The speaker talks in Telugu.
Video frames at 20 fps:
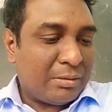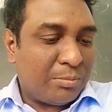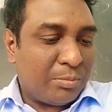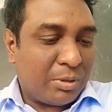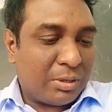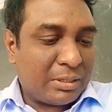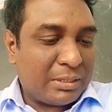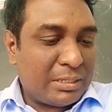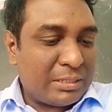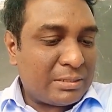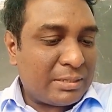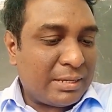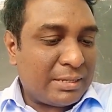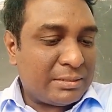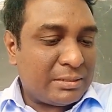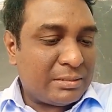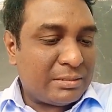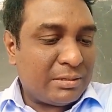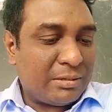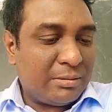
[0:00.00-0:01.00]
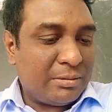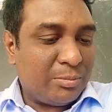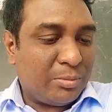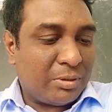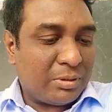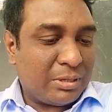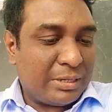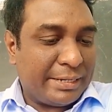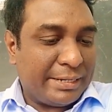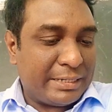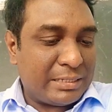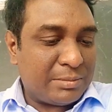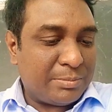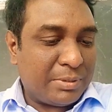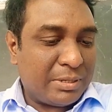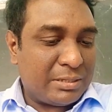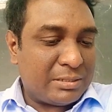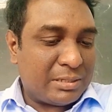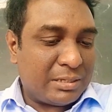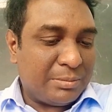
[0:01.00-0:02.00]
మొలక దశలో ఆశించినప్పుడు మొక్కలు
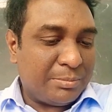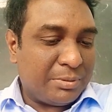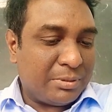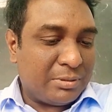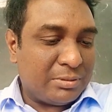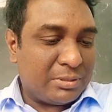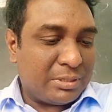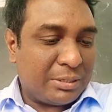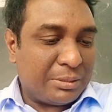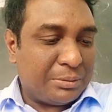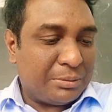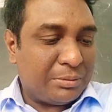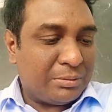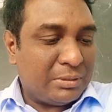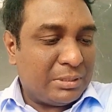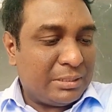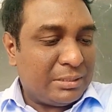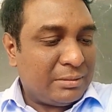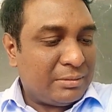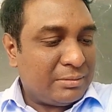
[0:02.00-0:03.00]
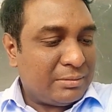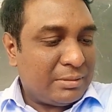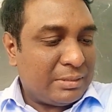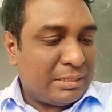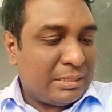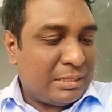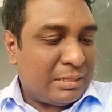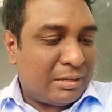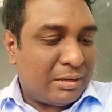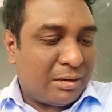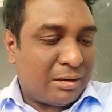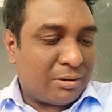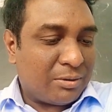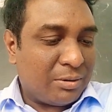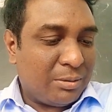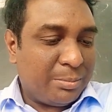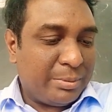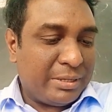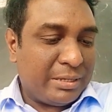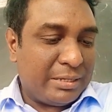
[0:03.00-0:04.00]
గెడిసిపారి చనిపోవడం జరుగుతుంది
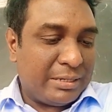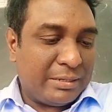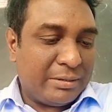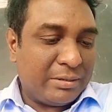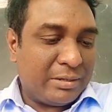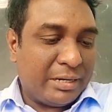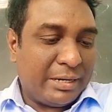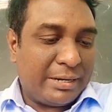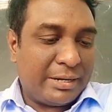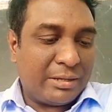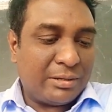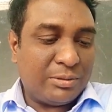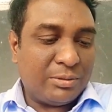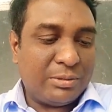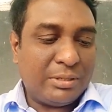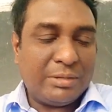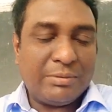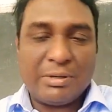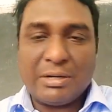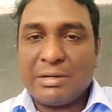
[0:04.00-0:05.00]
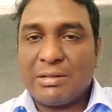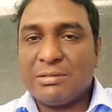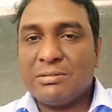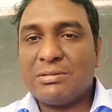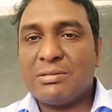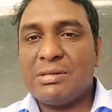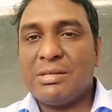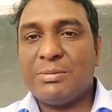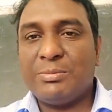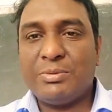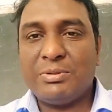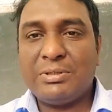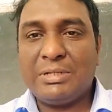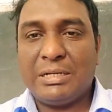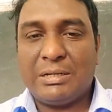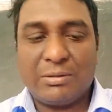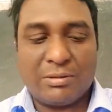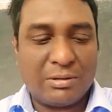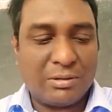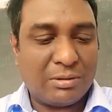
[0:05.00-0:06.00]
ఆకులపైన ఎండుగడ్డి రంగు ఉండి వాటి అంచులేమో
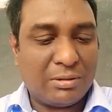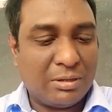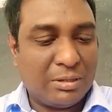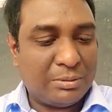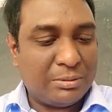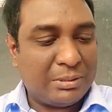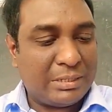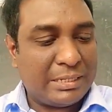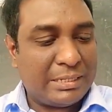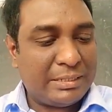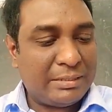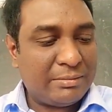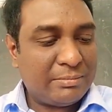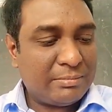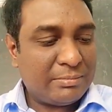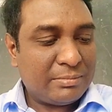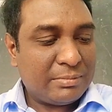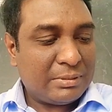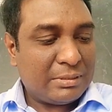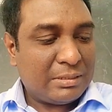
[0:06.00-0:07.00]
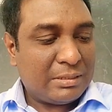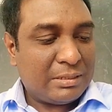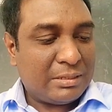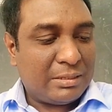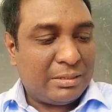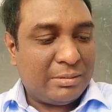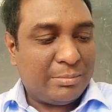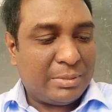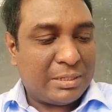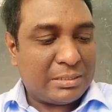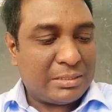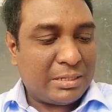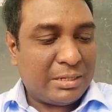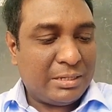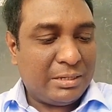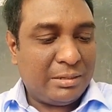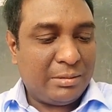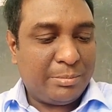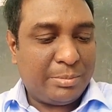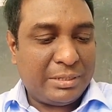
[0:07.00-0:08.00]
ఇటుకు రంగులో ఉంటాయి ఈ
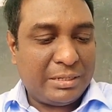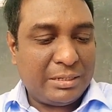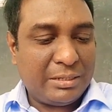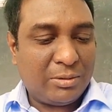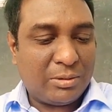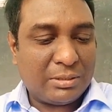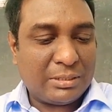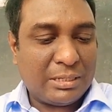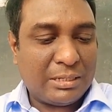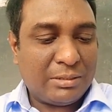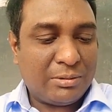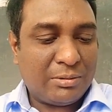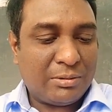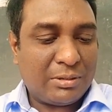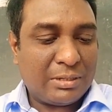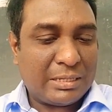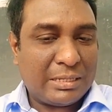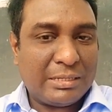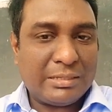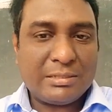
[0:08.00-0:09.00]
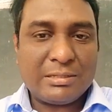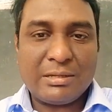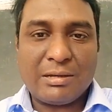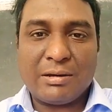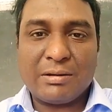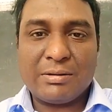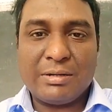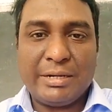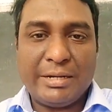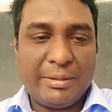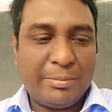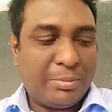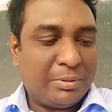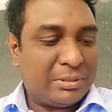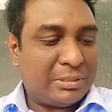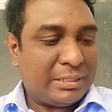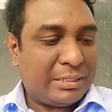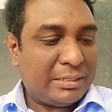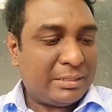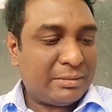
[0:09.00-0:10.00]
మచ్చలన్నీ పెరిగి ఒకదానితోటి కలిసి ఆకులు
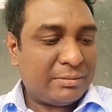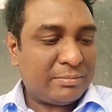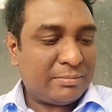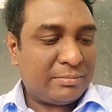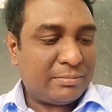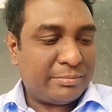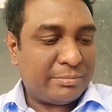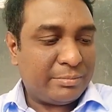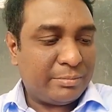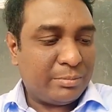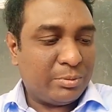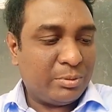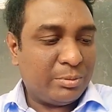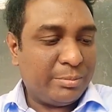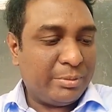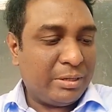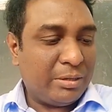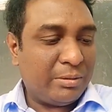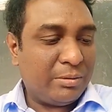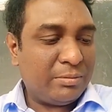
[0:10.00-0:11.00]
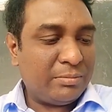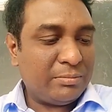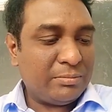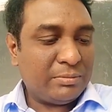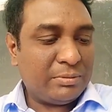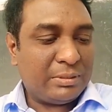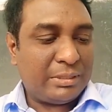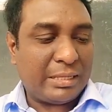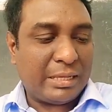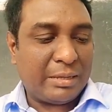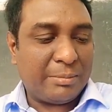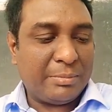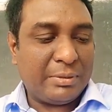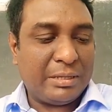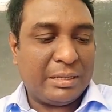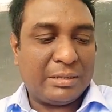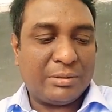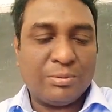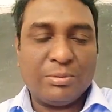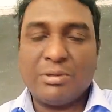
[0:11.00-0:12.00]
ఎండిపోతాయి భూమిలో తేమ
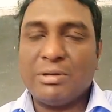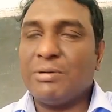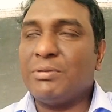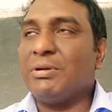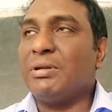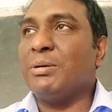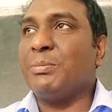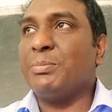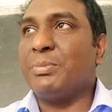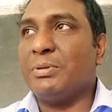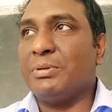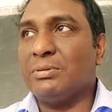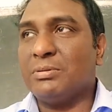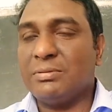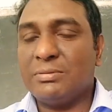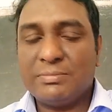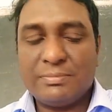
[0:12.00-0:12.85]
ఎక్కువగా ఉన్నప్పుడు